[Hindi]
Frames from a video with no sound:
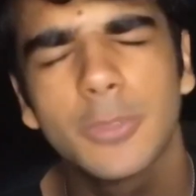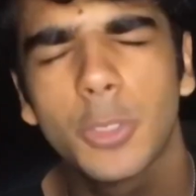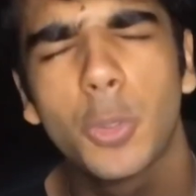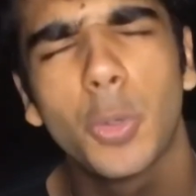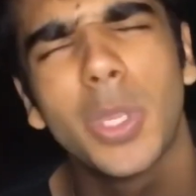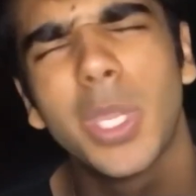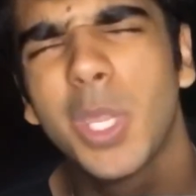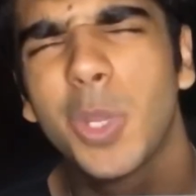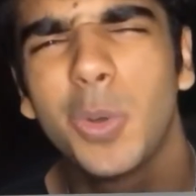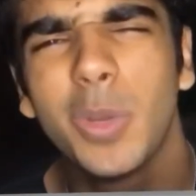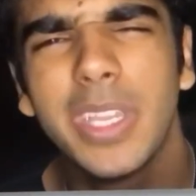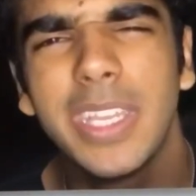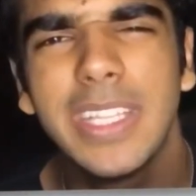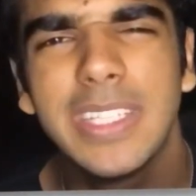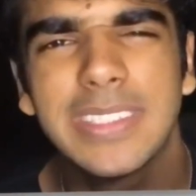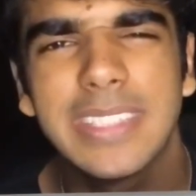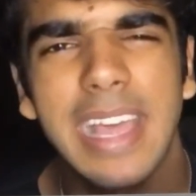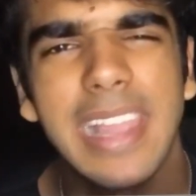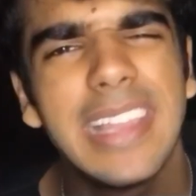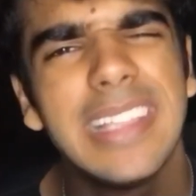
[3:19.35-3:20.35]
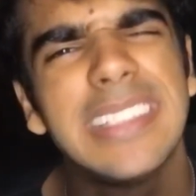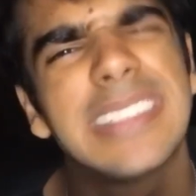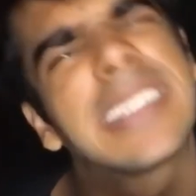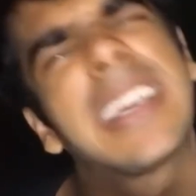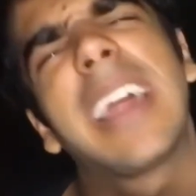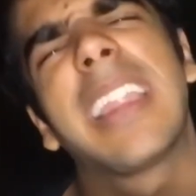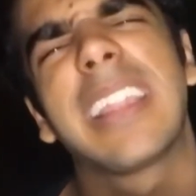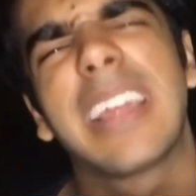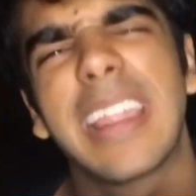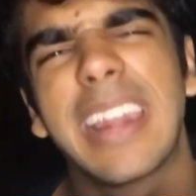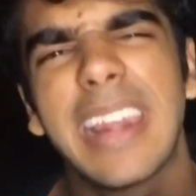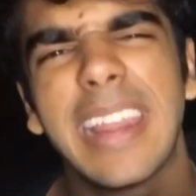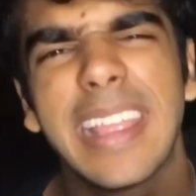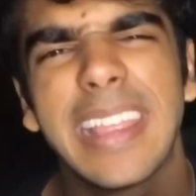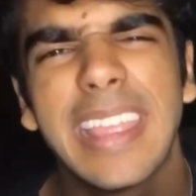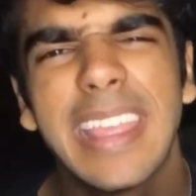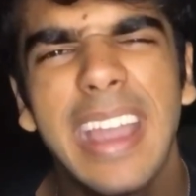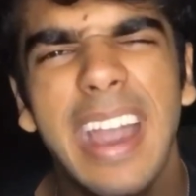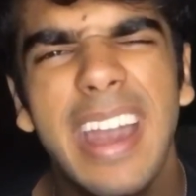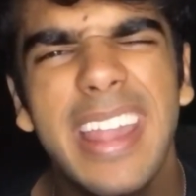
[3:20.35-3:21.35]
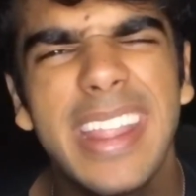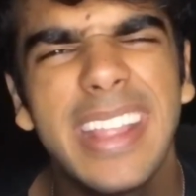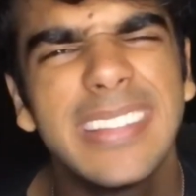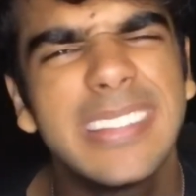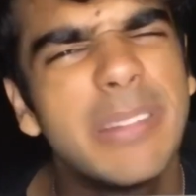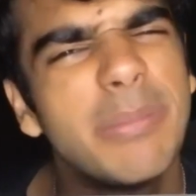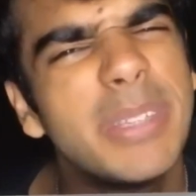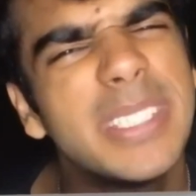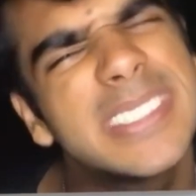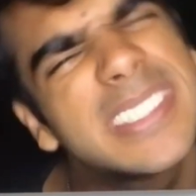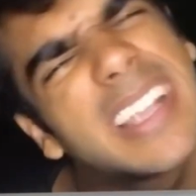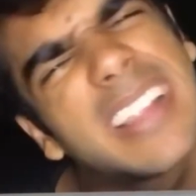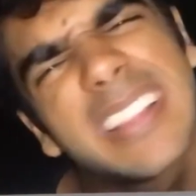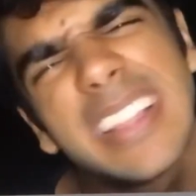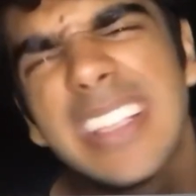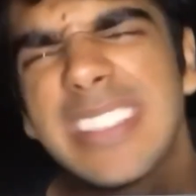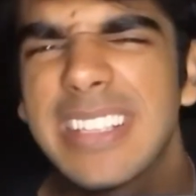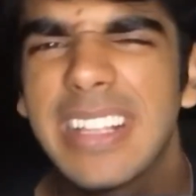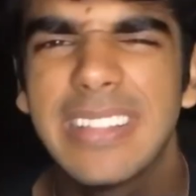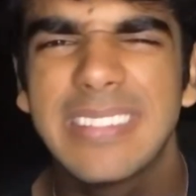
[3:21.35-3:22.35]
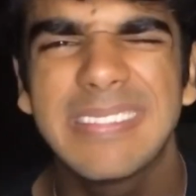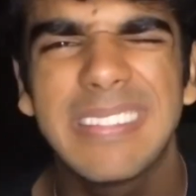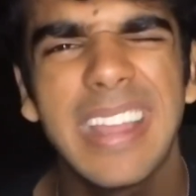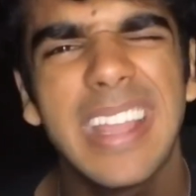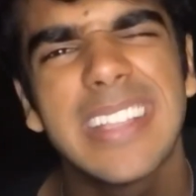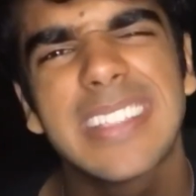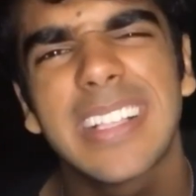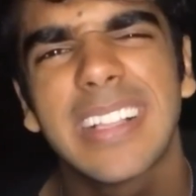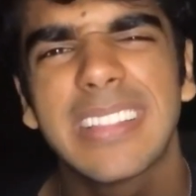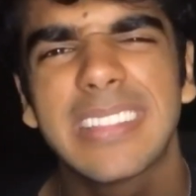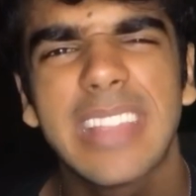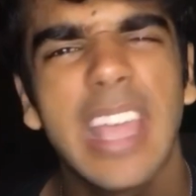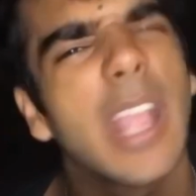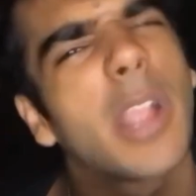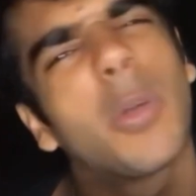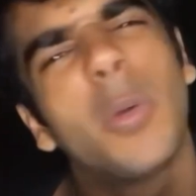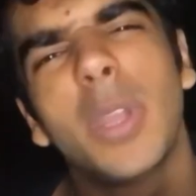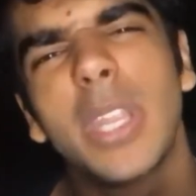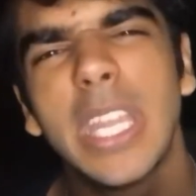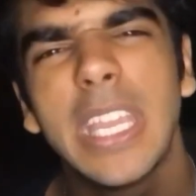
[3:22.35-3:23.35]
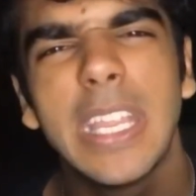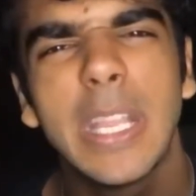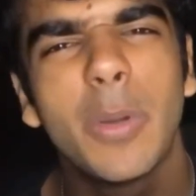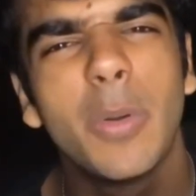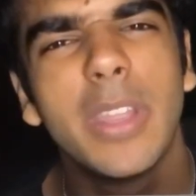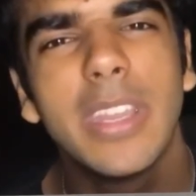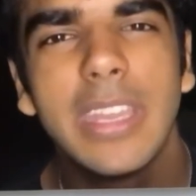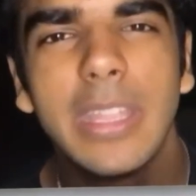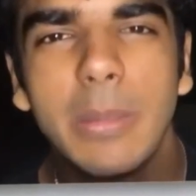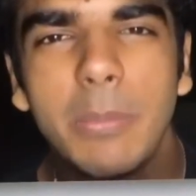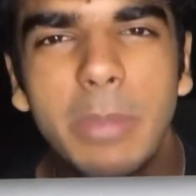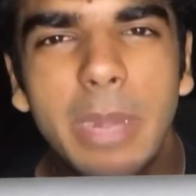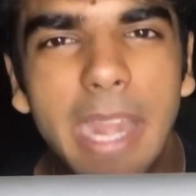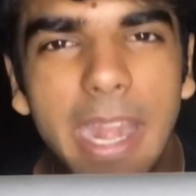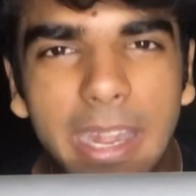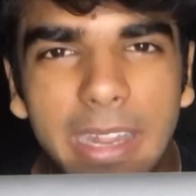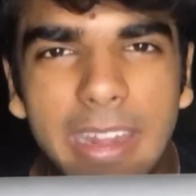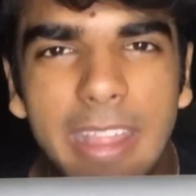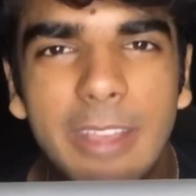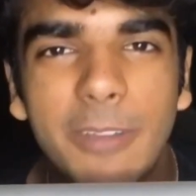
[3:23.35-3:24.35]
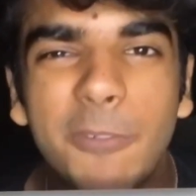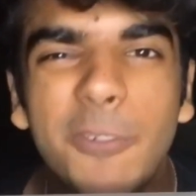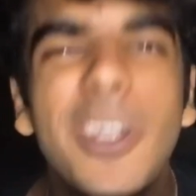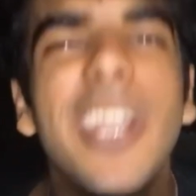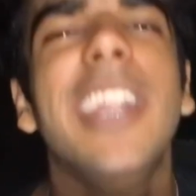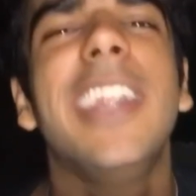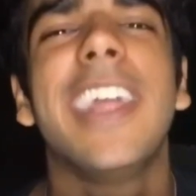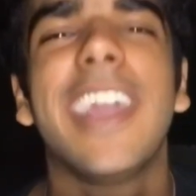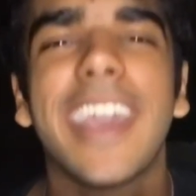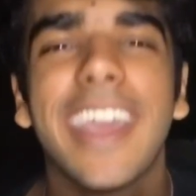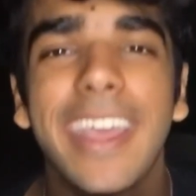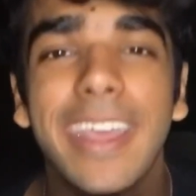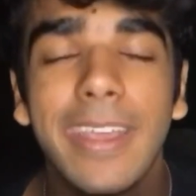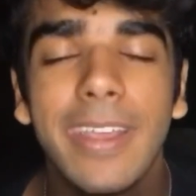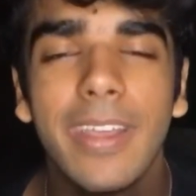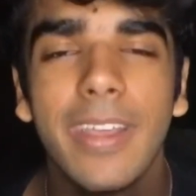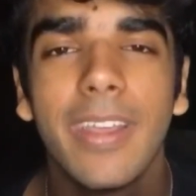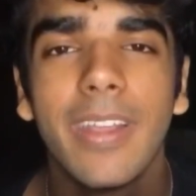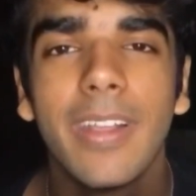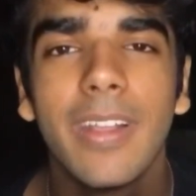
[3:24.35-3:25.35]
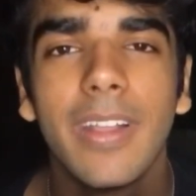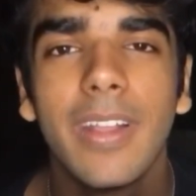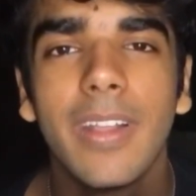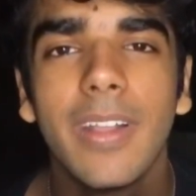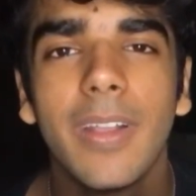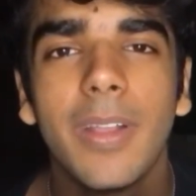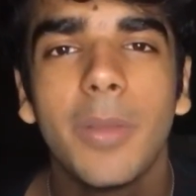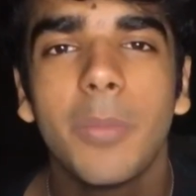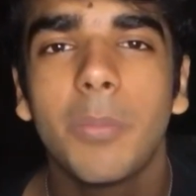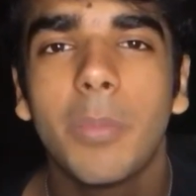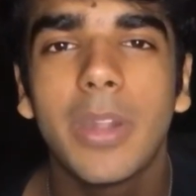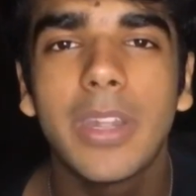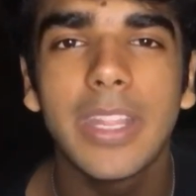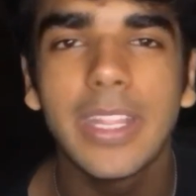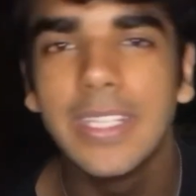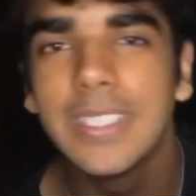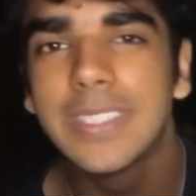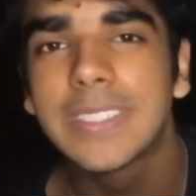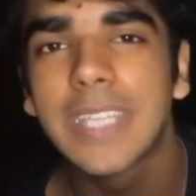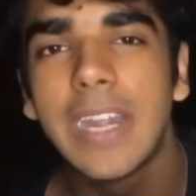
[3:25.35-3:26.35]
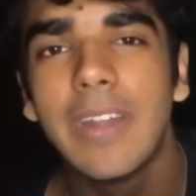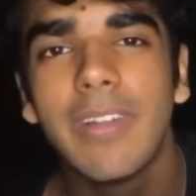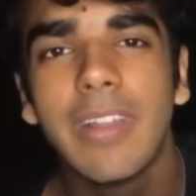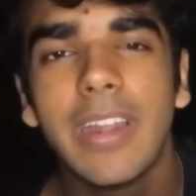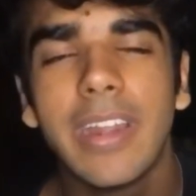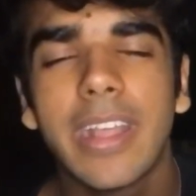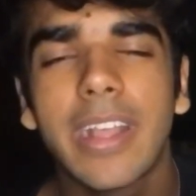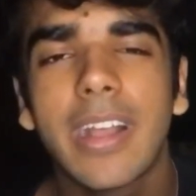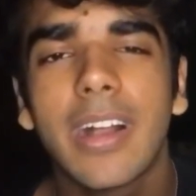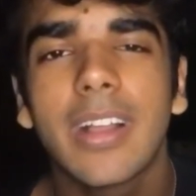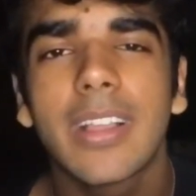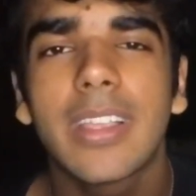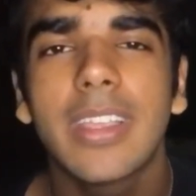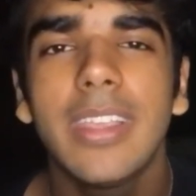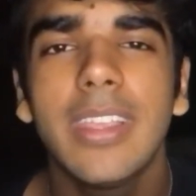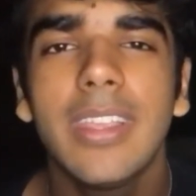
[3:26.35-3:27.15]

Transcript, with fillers: कोई नहीं कोई नहीं चैलेंज कर कर लेंगे यार एक दिन मिस करते हैं चलता है चलता है कोई नहीं कोई नहीं ब्रेक डे फ्री डे बट इस साइड वाले ने कहा कि